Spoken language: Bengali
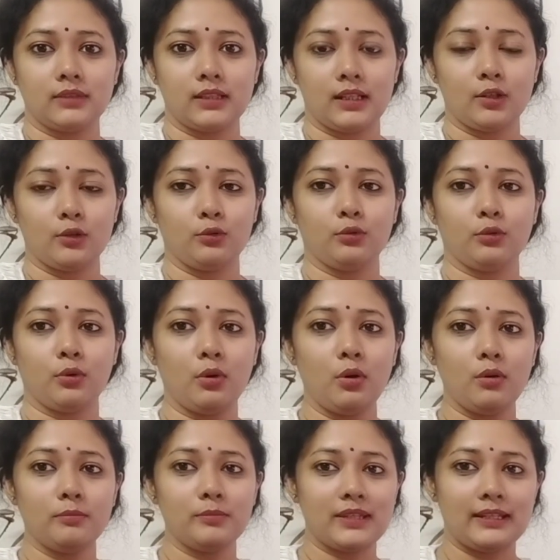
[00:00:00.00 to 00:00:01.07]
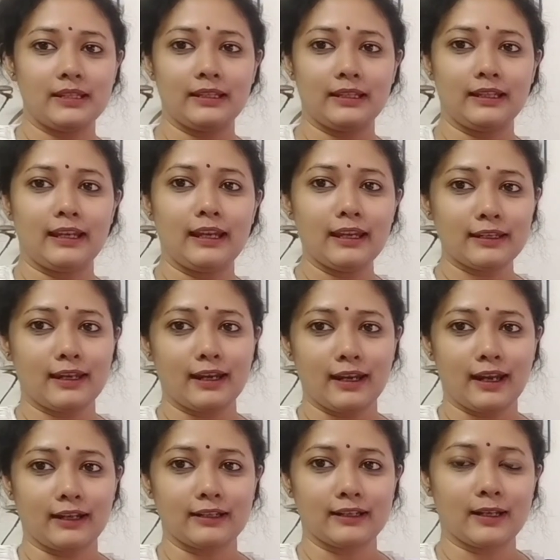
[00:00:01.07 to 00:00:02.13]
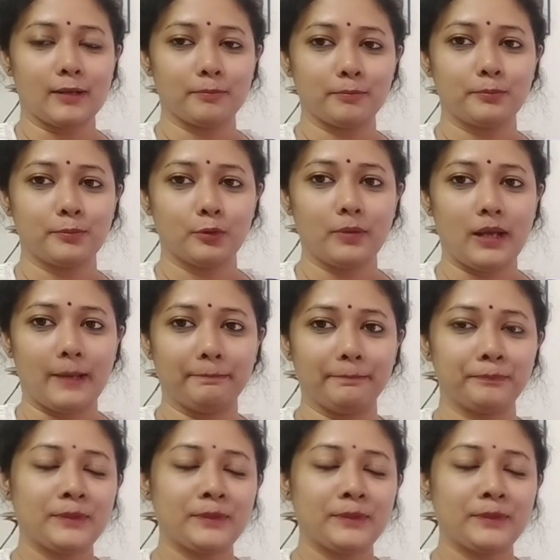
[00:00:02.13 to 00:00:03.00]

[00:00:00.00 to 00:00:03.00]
যেহেতু কম চিনি এটার একটা প্রভাব